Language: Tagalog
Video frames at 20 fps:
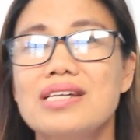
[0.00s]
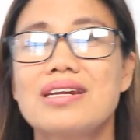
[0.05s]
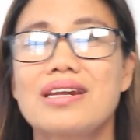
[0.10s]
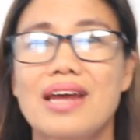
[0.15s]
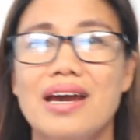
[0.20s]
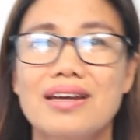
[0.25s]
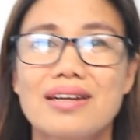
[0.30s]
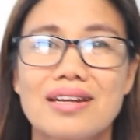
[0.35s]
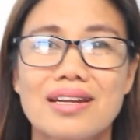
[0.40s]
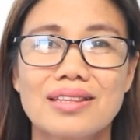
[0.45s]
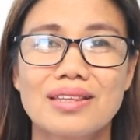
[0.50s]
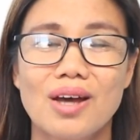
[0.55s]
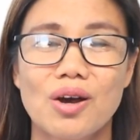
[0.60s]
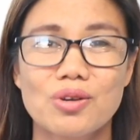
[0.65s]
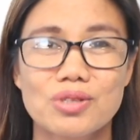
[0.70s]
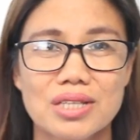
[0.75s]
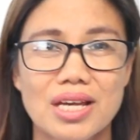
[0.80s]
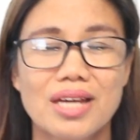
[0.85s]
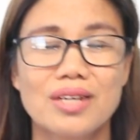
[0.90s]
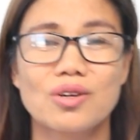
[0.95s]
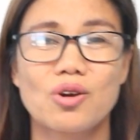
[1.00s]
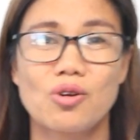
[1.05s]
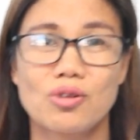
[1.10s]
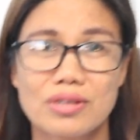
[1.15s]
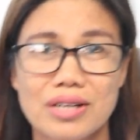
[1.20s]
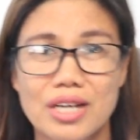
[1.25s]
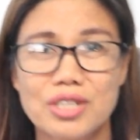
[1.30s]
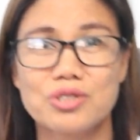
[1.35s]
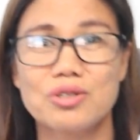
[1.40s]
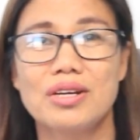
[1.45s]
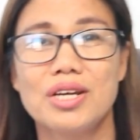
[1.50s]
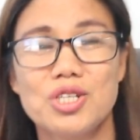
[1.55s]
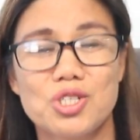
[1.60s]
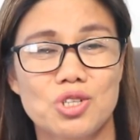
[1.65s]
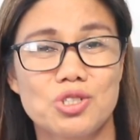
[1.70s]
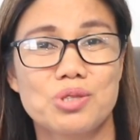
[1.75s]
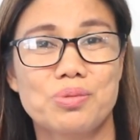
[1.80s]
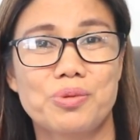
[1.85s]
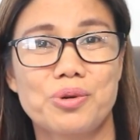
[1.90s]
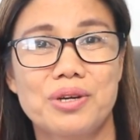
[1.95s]
300,000.
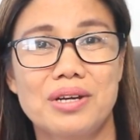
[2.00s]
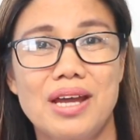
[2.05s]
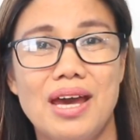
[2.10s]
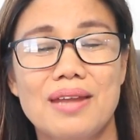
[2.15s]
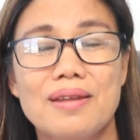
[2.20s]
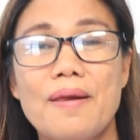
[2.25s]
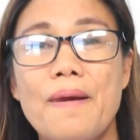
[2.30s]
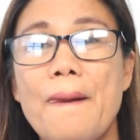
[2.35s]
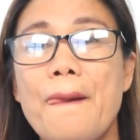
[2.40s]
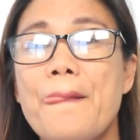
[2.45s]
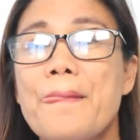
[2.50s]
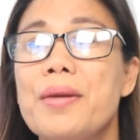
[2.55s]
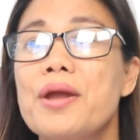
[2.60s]
Congratulations for that.